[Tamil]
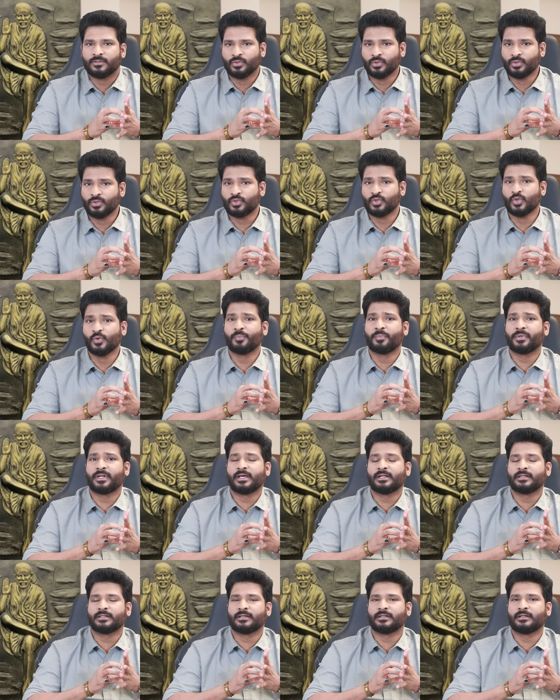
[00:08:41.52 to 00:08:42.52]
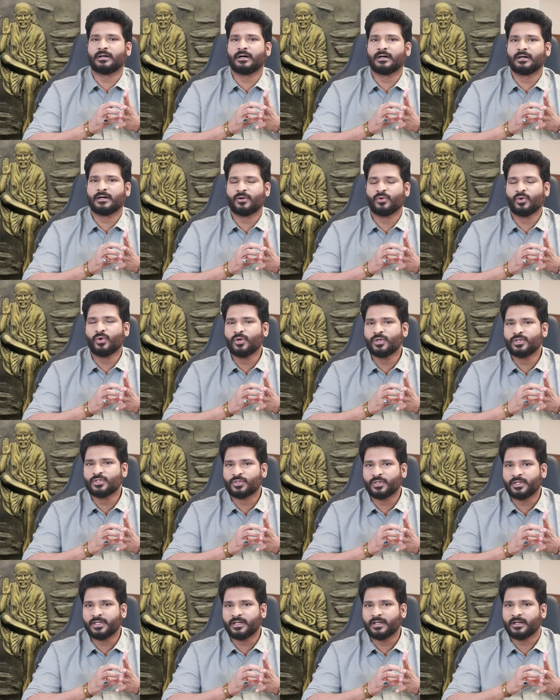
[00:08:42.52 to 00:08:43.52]
குரு சூப்பராக இருக்கார் ஆஹா
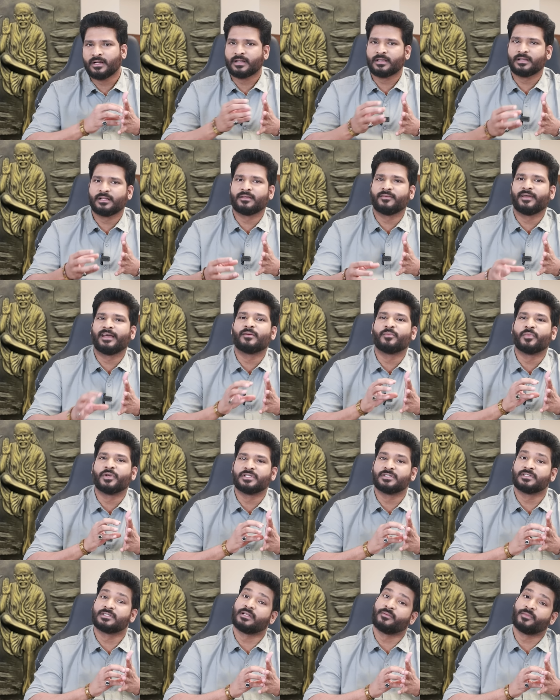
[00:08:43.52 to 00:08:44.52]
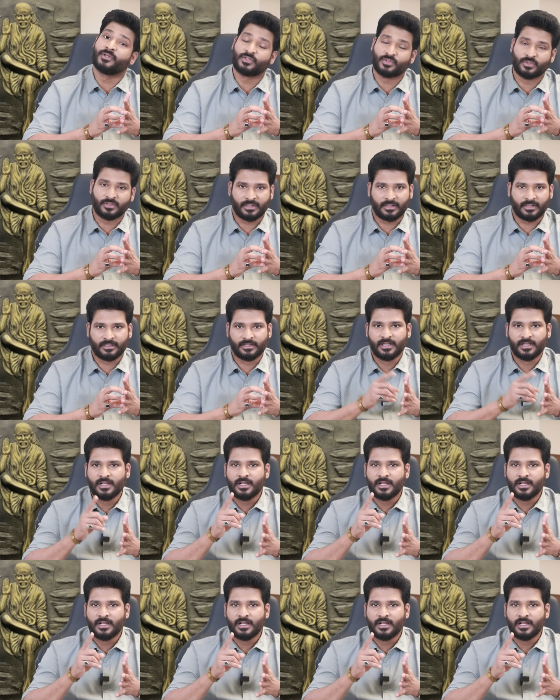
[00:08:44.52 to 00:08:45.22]
ஓஹோன்னு சொன்னீங்க ஆனால் எனக்கு வேலை போயிடுச்சுன்னு சில பேர் சொல்கிறாங்க